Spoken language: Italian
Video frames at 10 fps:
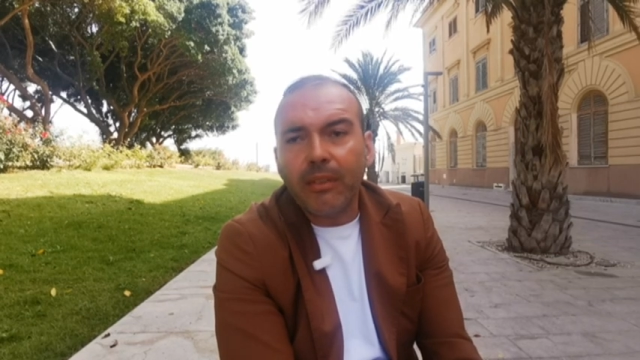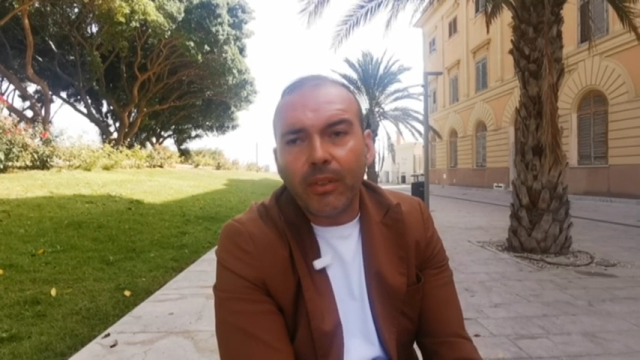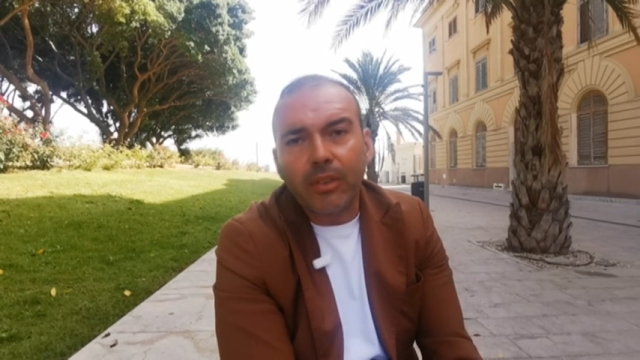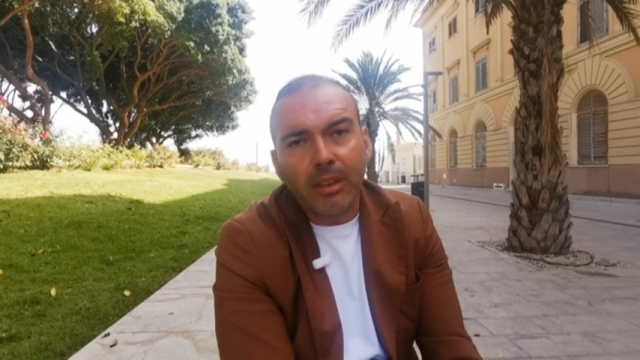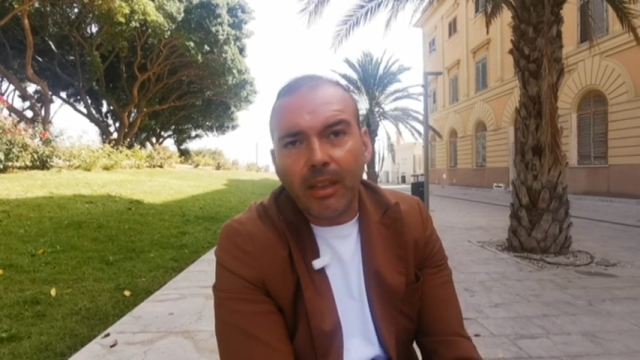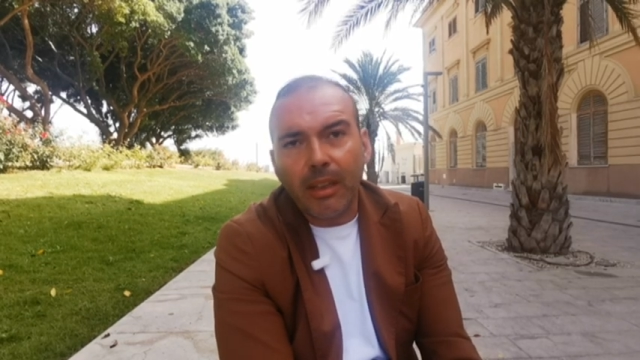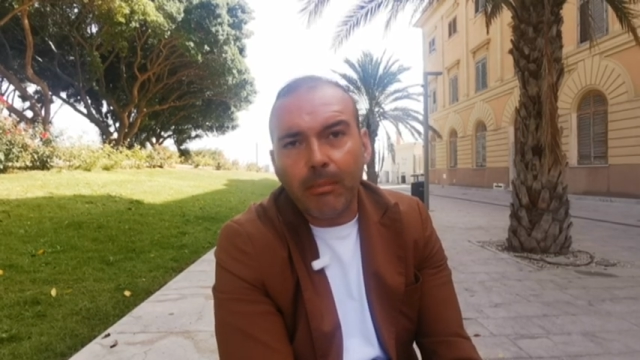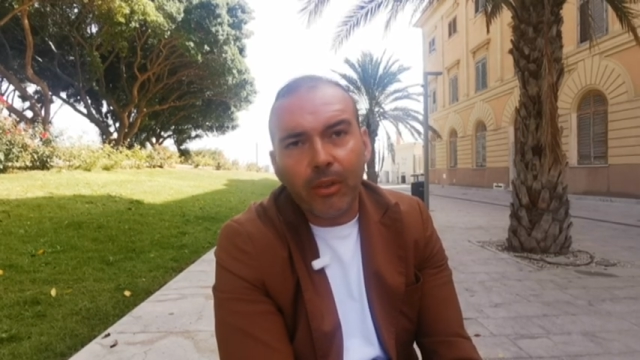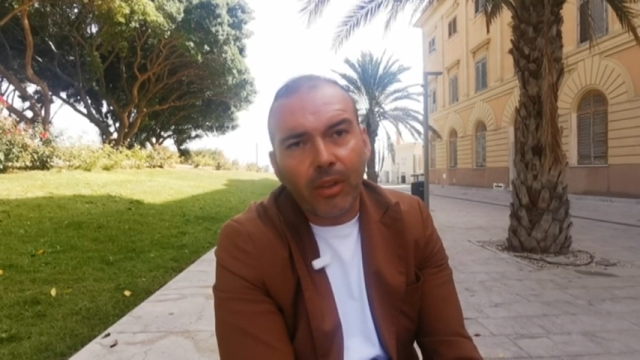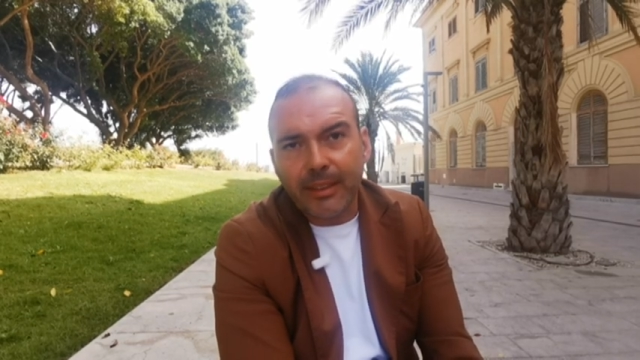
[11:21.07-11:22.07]
forse è
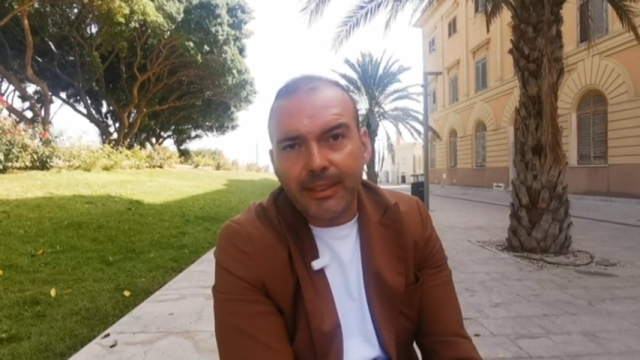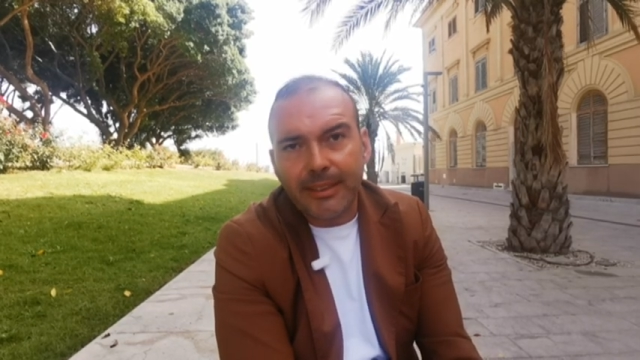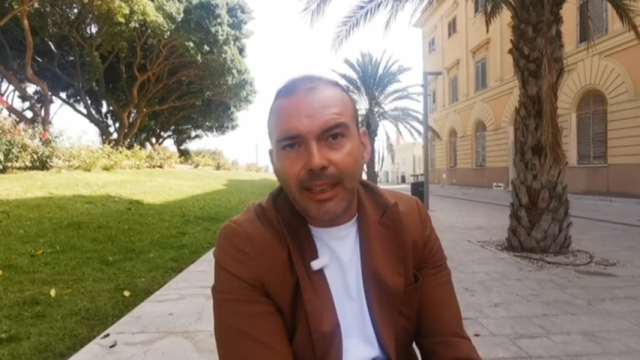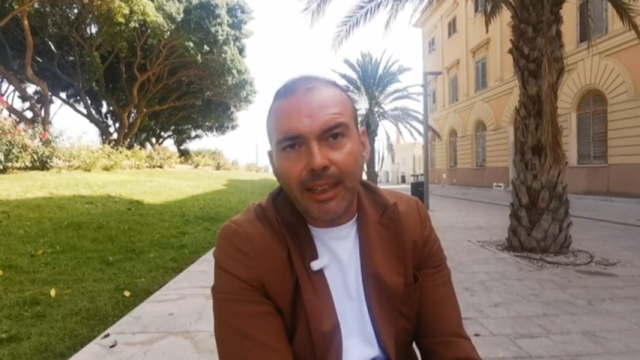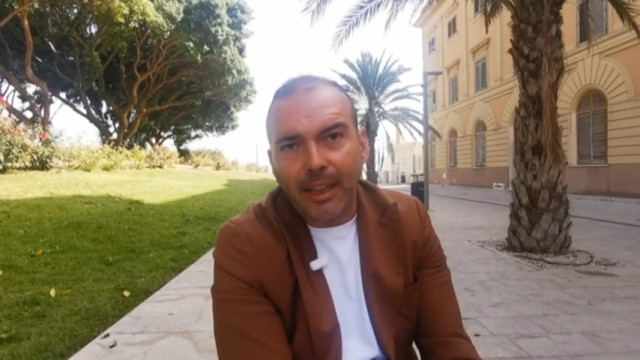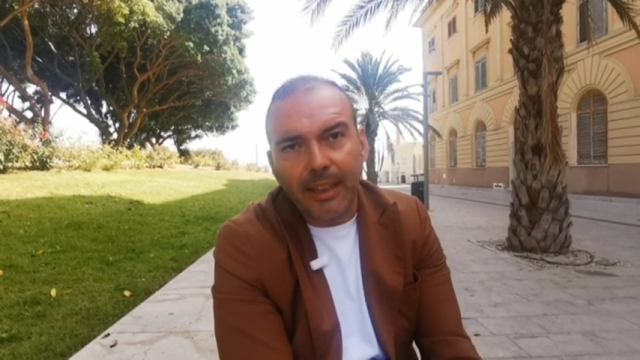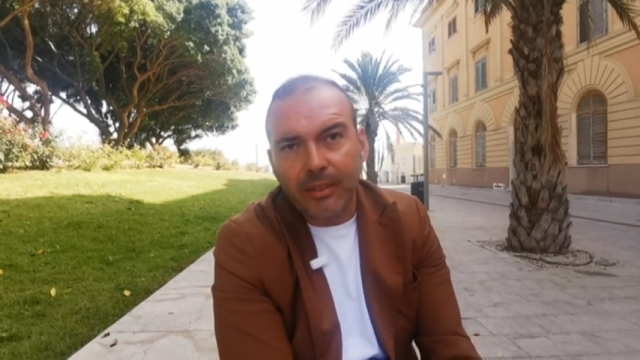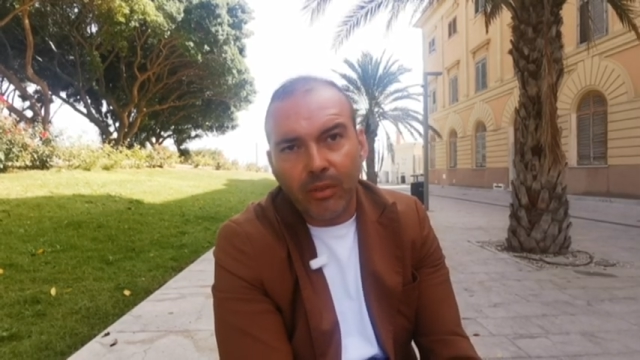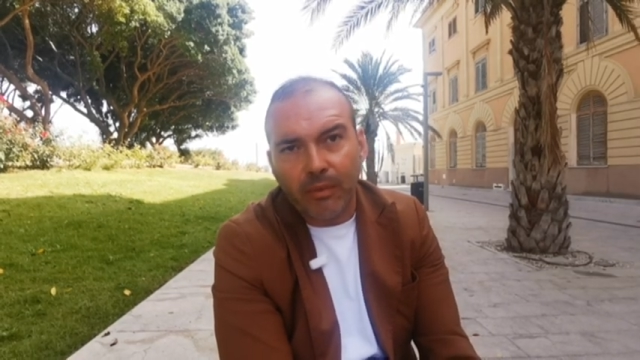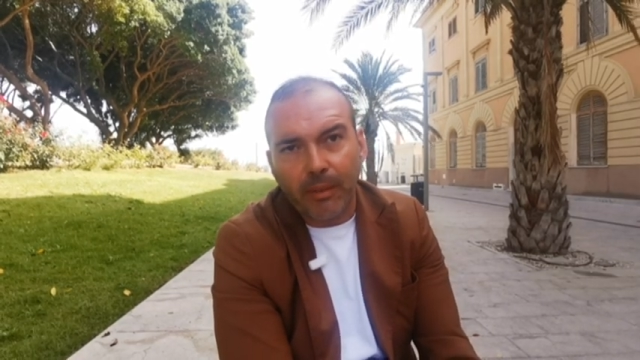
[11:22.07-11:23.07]
meglio che si sta a
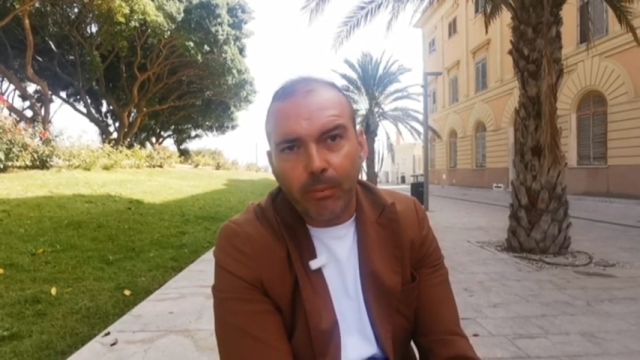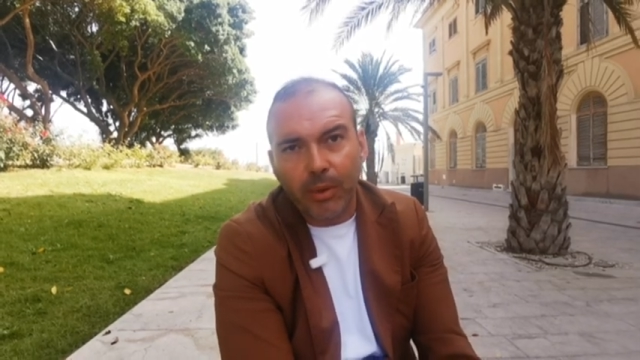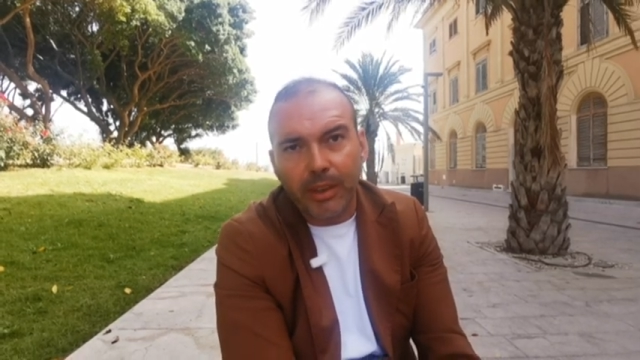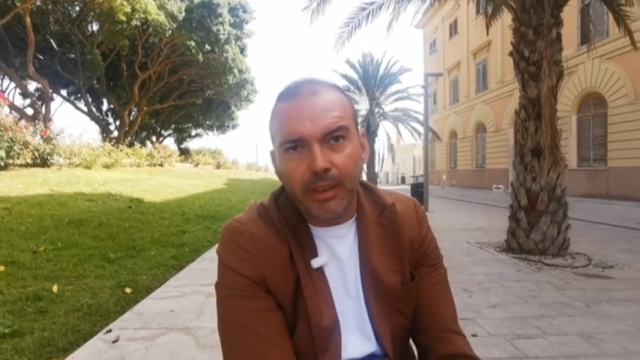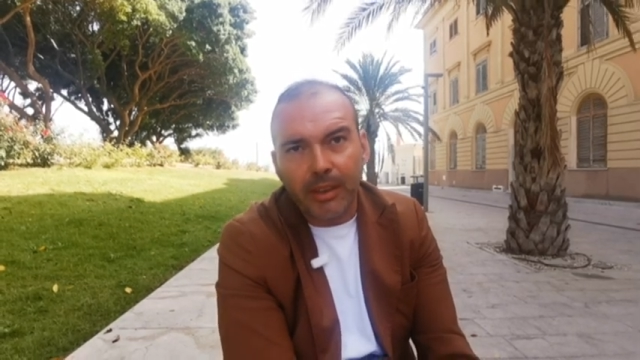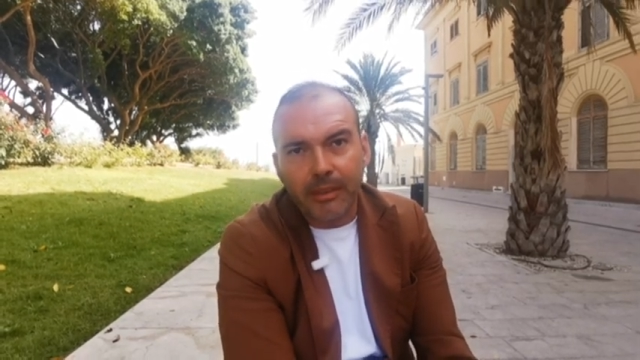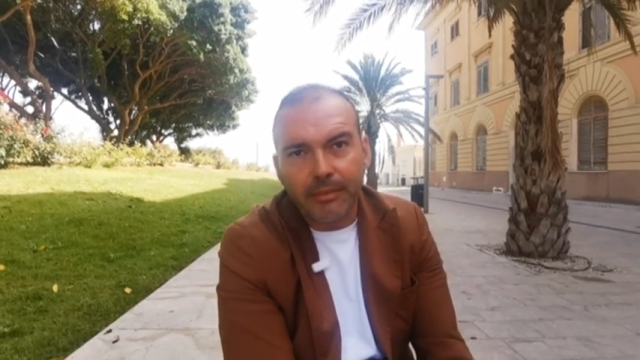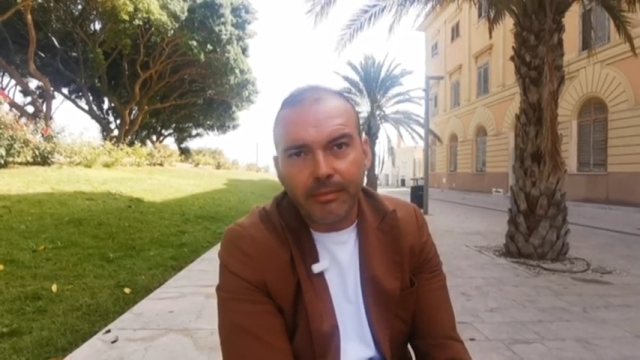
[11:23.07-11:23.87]
casa e non fa politica.